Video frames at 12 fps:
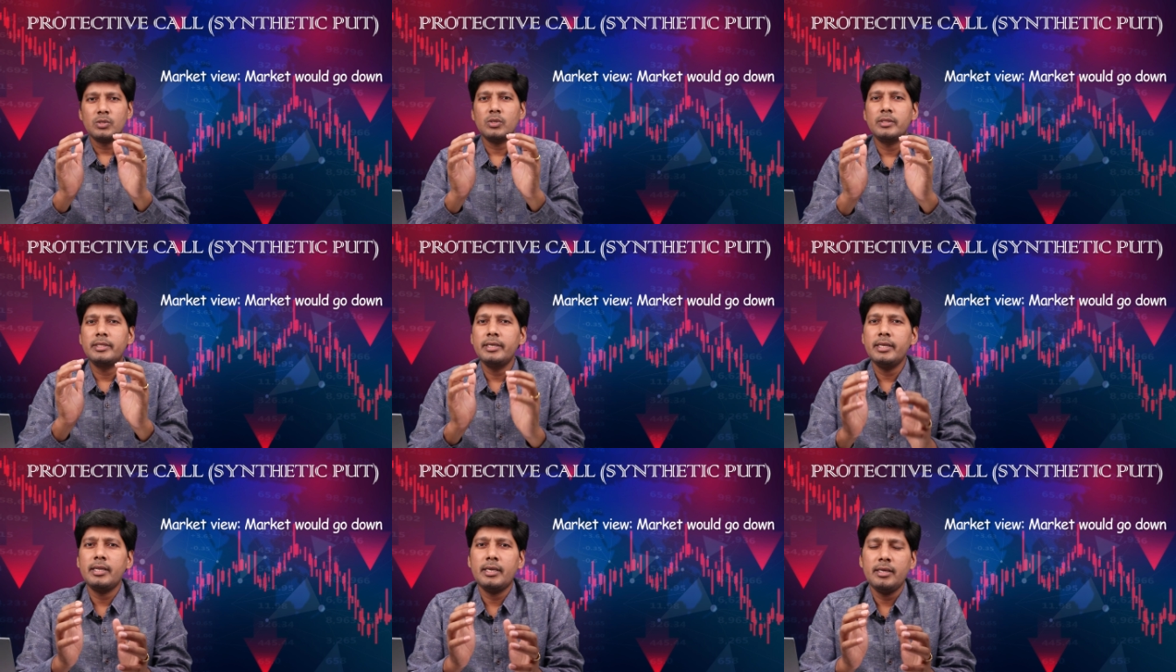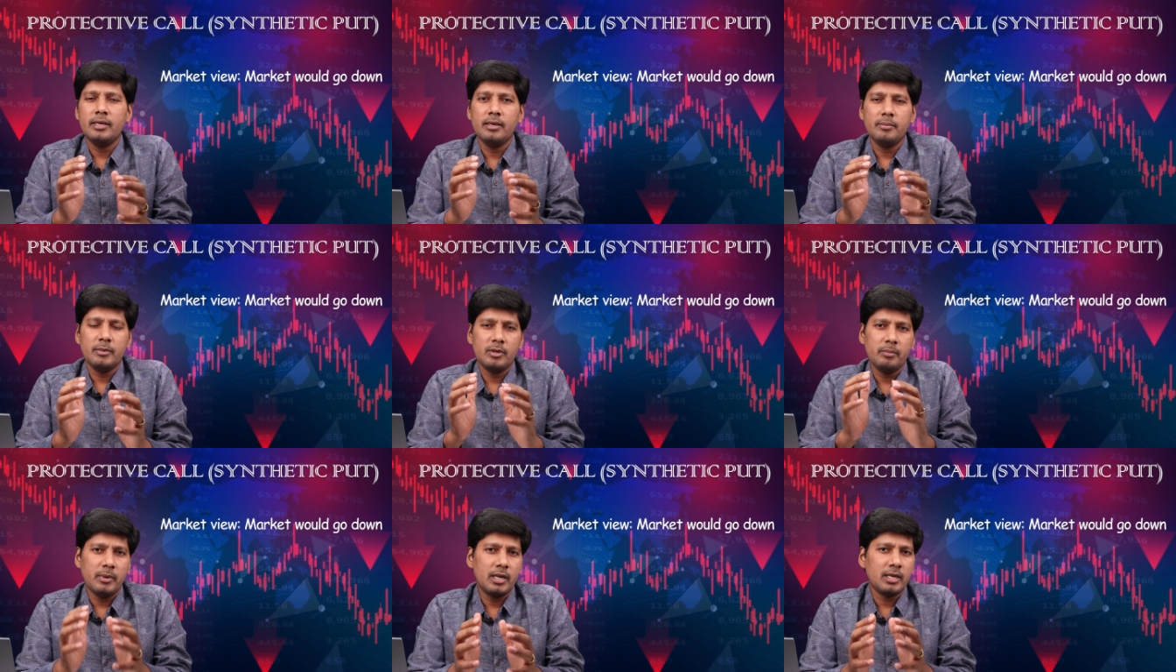సో దీనికి
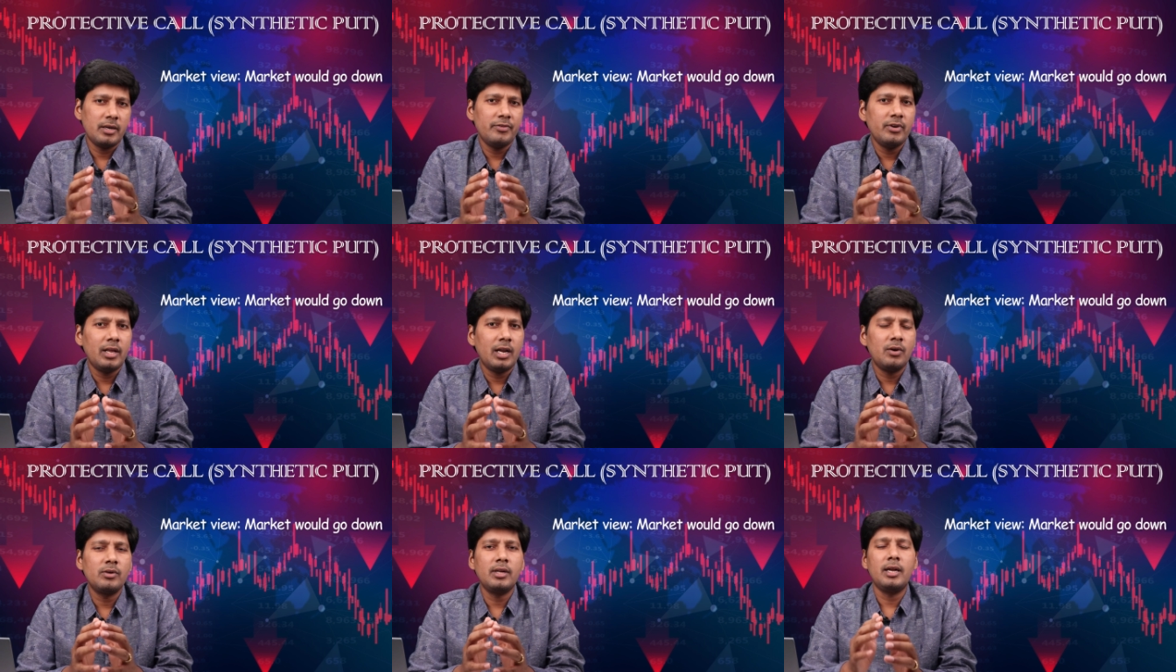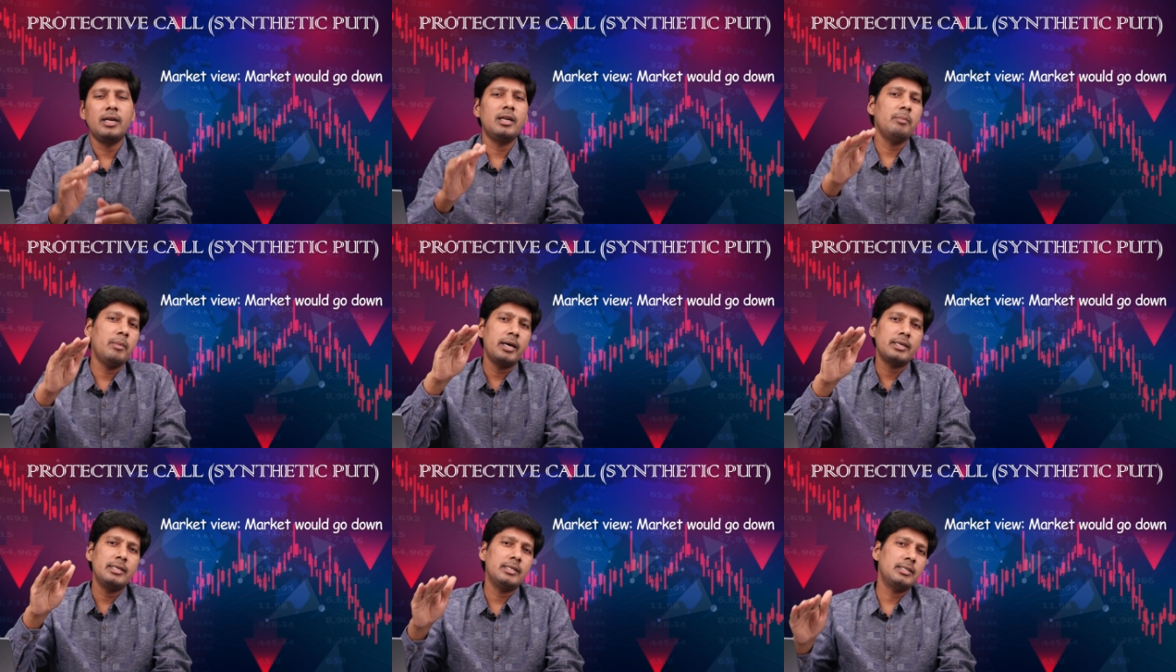మన మార్కెట్ వ్యూ ఎలా ఉండాలంటే
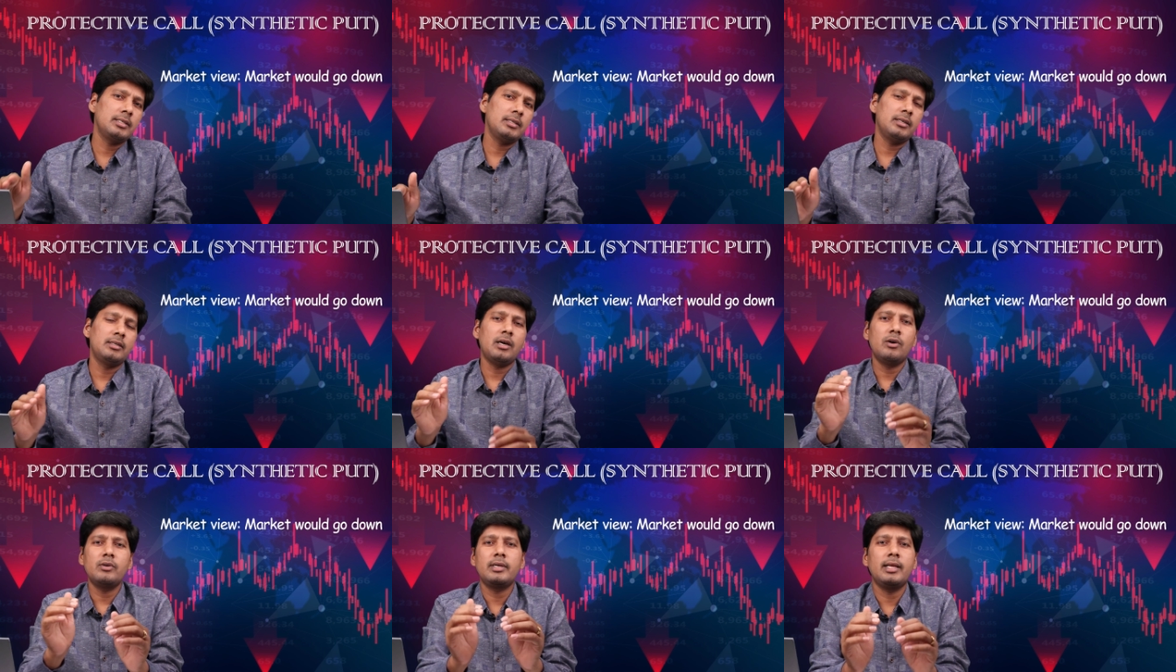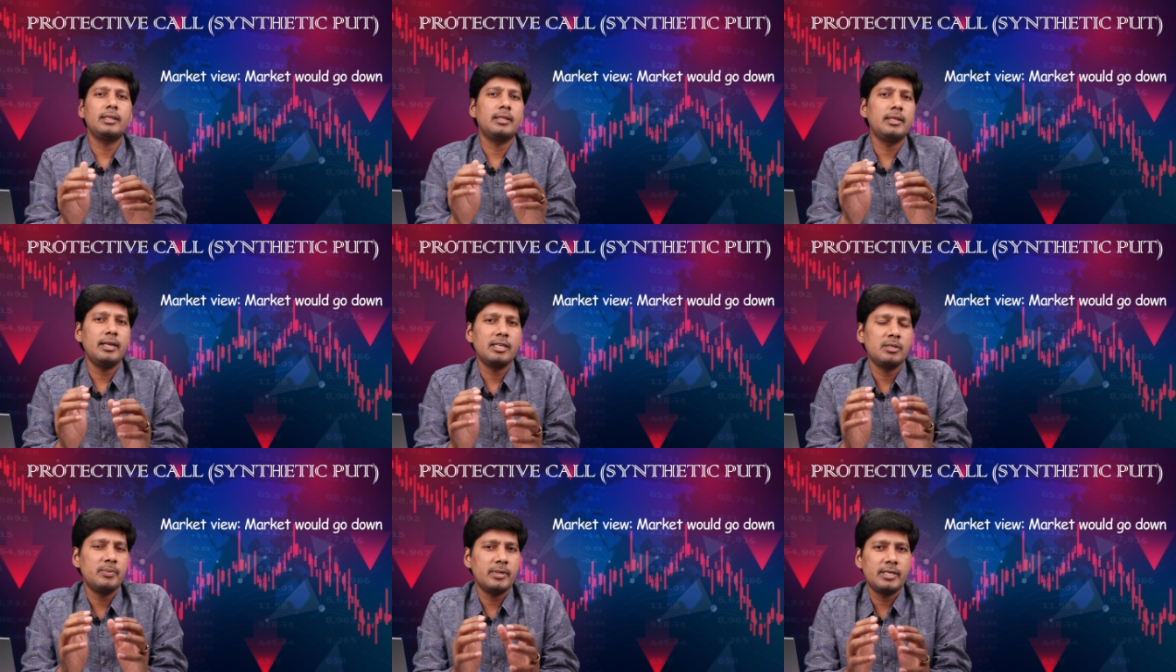మార్కెట్ డౌన్కి వెళ్తుందనే
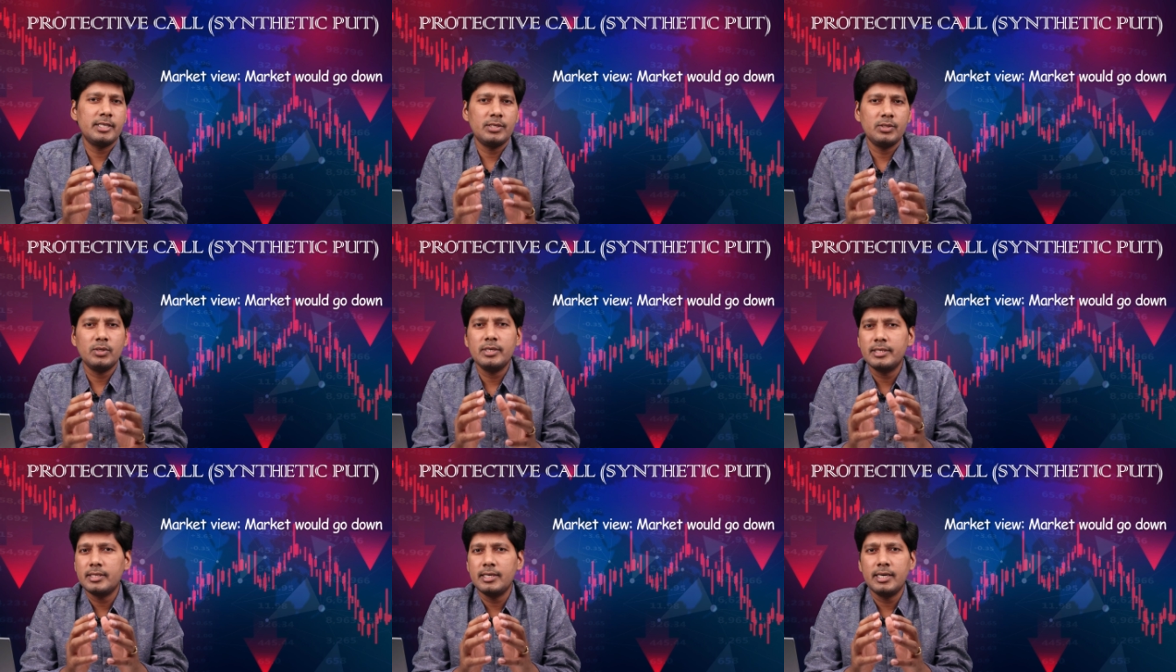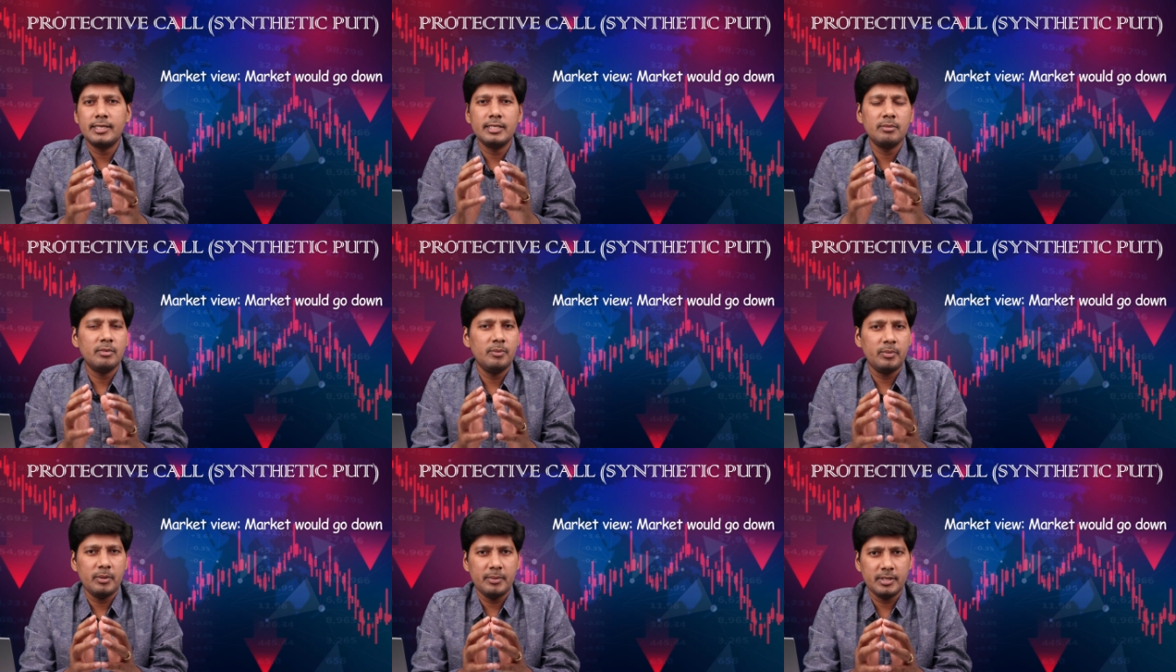ఎక్స్పెక్టేషన్తో ఈ స్ట్రాటజీని మనం
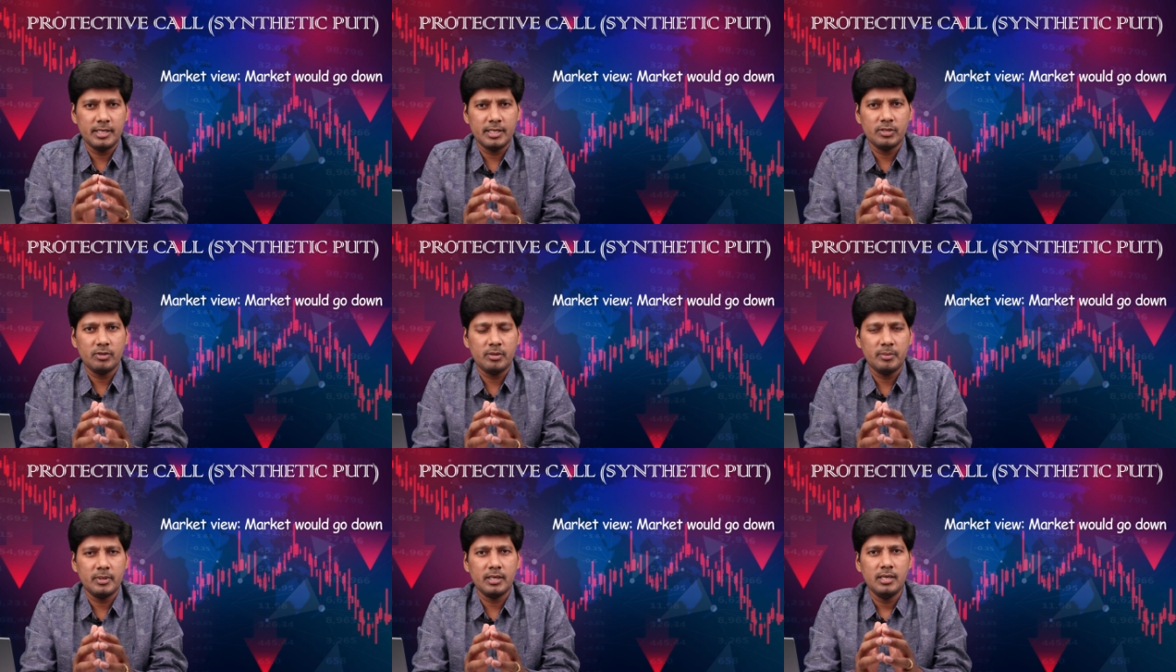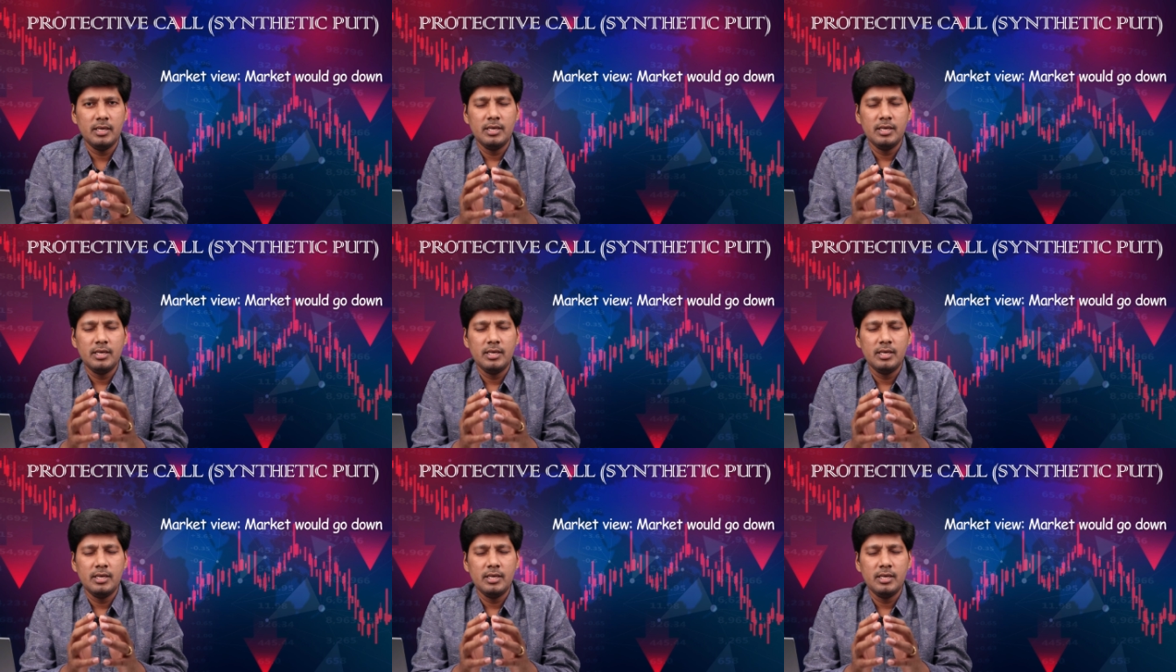ఇంప్లిమెంట్ చేస్తాం అనమాట